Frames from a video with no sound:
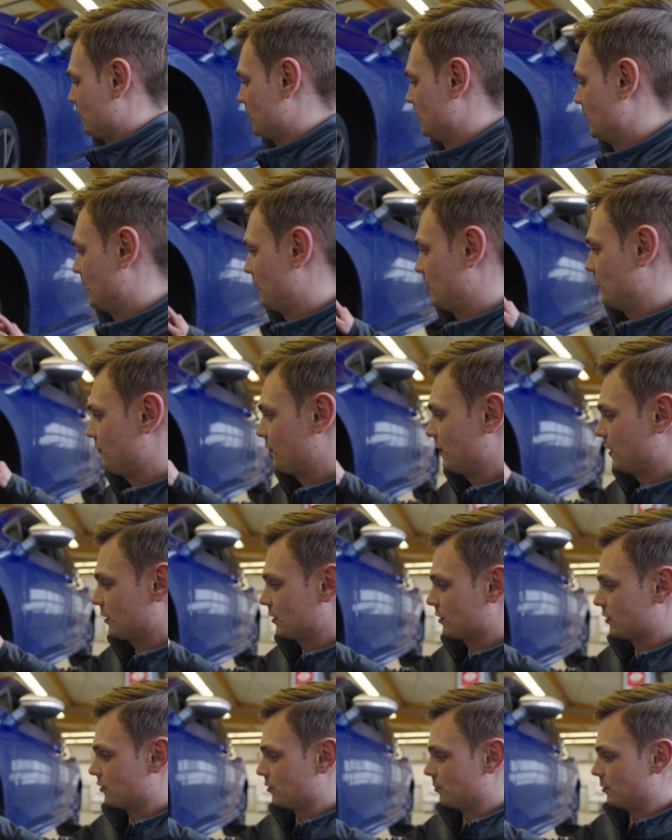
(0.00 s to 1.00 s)
Hier an der
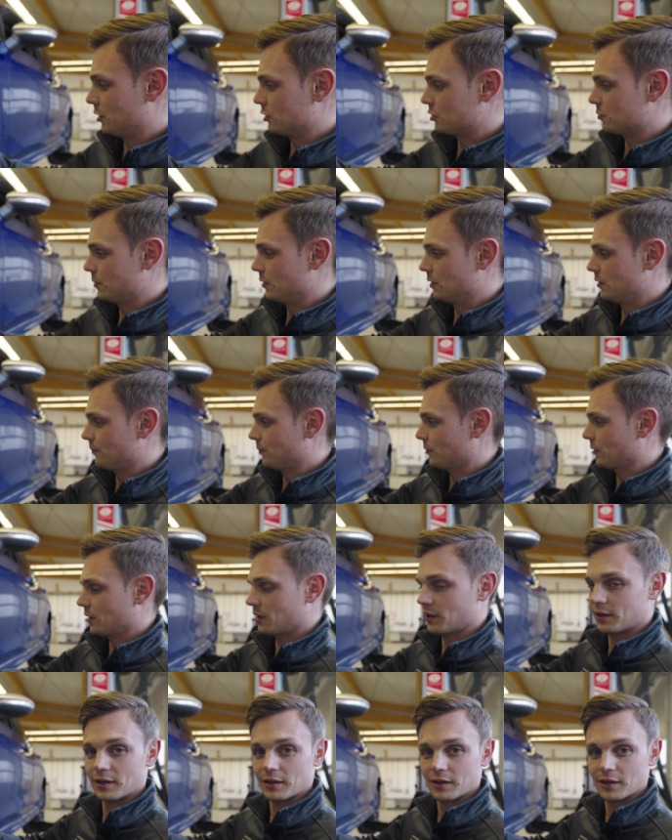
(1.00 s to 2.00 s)
Flanke zum Beispiel
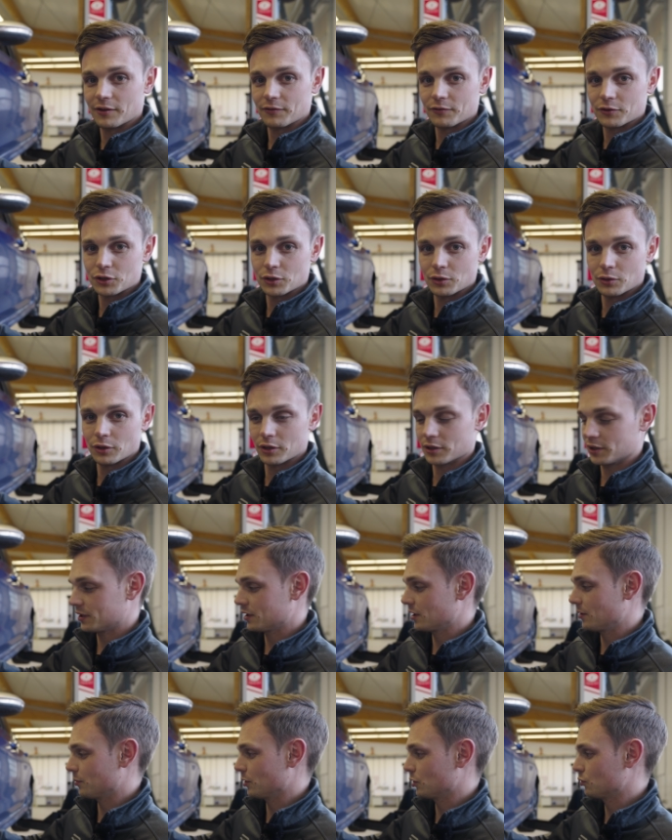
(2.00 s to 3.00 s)
hat der Reifen schon ordentlich
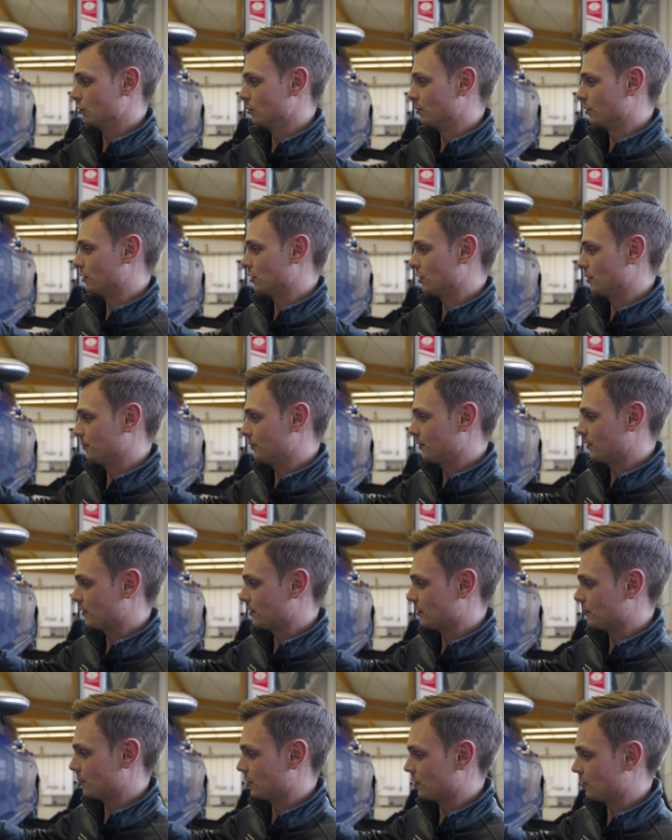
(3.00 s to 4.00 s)
Temperatur bekommen,
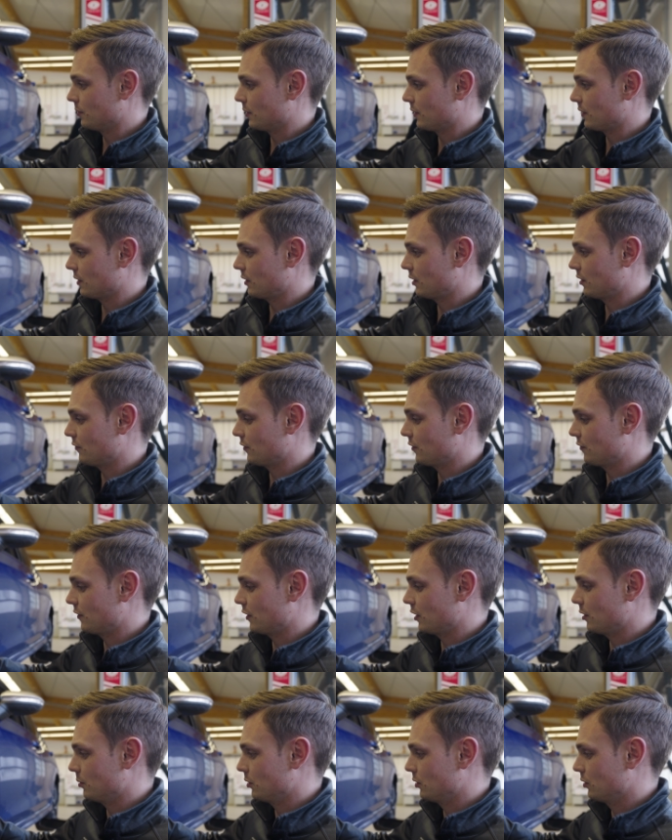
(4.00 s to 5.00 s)
sieht man so ein bisschen an der
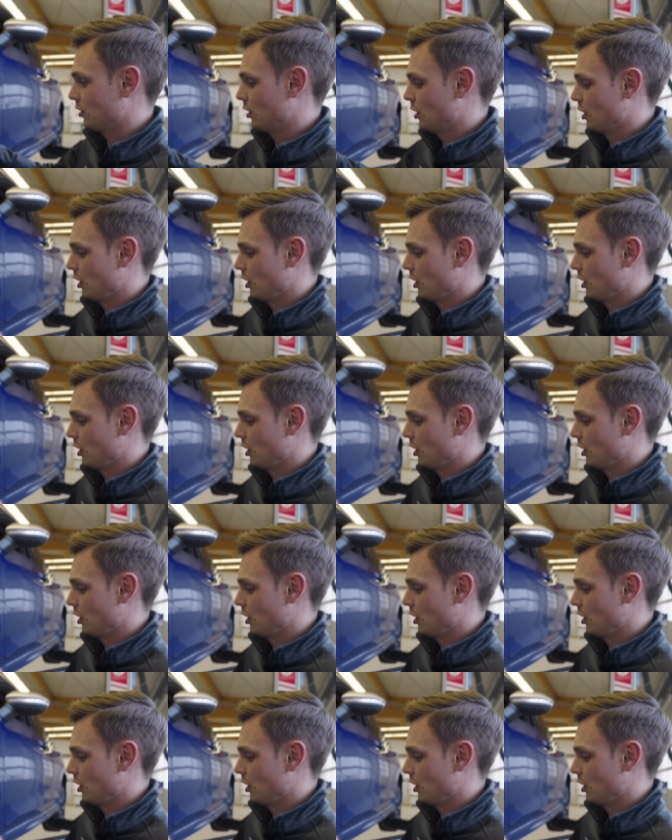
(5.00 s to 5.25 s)
Verfärbung.